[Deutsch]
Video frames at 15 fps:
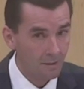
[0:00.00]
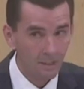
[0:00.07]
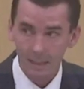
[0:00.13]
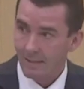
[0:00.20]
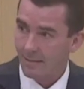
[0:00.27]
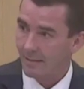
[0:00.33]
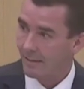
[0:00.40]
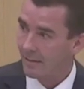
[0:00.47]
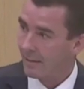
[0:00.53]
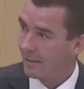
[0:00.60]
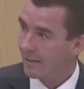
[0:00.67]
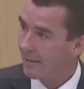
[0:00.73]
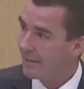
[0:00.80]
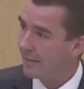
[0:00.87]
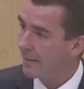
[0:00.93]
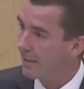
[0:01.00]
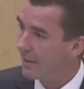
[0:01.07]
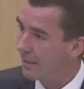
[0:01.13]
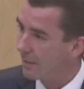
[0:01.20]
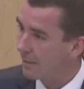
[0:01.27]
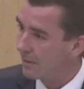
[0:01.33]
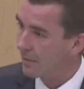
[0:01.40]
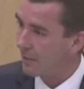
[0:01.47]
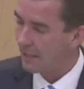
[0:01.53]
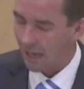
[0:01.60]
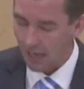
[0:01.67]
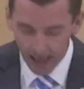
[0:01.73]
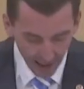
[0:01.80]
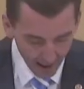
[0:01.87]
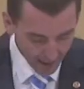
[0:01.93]
Und das zieht sich durch
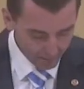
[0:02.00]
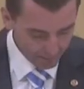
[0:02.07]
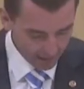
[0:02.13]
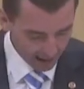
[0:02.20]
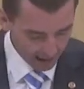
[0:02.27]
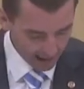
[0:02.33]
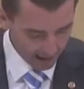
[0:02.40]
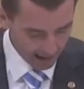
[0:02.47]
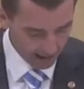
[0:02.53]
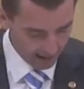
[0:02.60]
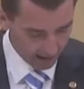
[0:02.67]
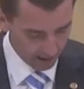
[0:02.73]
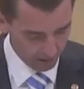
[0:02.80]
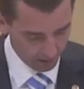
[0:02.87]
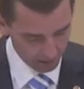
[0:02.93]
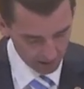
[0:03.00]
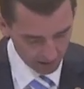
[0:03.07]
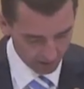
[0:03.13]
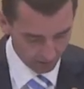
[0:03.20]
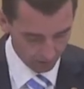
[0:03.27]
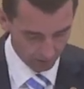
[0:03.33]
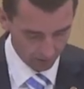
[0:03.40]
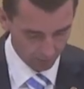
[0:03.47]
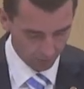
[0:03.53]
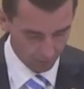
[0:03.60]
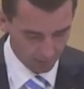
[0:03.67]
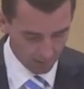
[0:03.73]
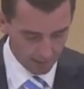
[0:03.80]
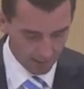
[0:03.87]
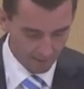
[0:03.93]
alle Bereiche und Ressorts.
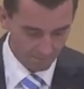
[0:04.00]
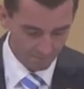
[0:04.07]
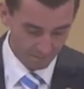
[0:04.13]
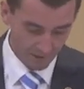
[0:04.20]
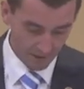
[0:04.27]
Und daher